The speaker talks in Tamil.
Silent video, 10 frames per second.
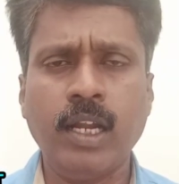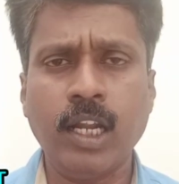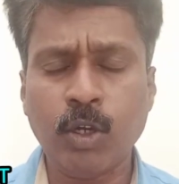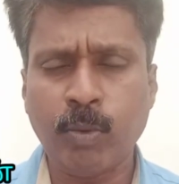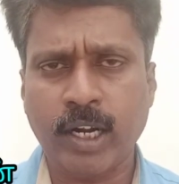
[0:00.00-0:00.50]

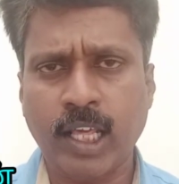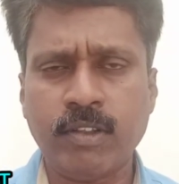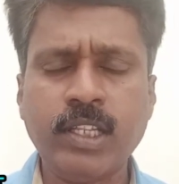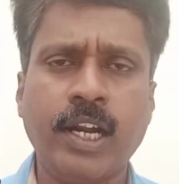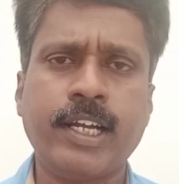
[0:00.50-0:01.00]
இளங்குமரனார்
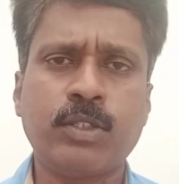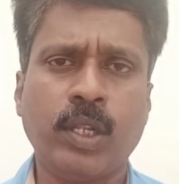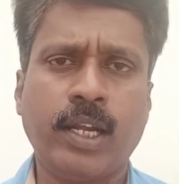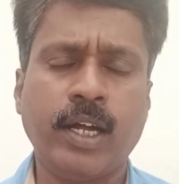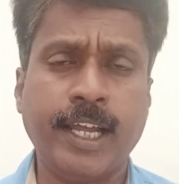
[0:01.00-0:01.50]
வந்து அழகாக
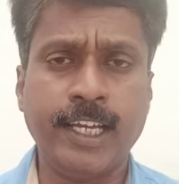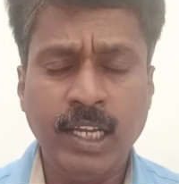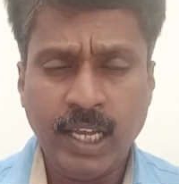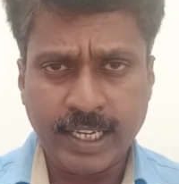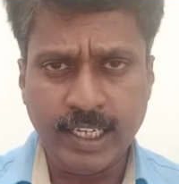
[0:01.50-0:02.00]
சொல்லியிருக்காங்க
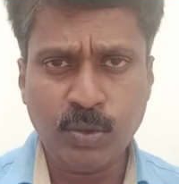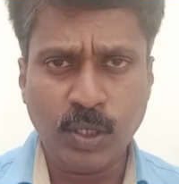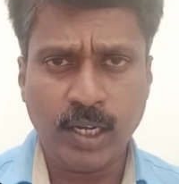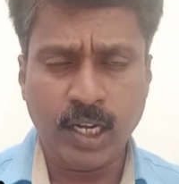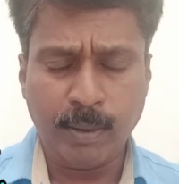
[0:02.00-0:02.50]
என்ன
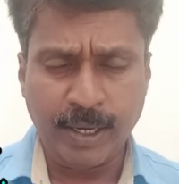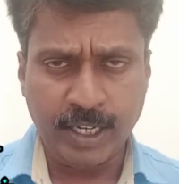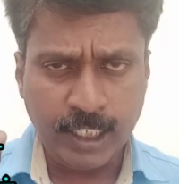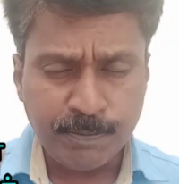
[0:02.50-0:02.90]
சொல்லியிருக்காங்க அப்படின்னா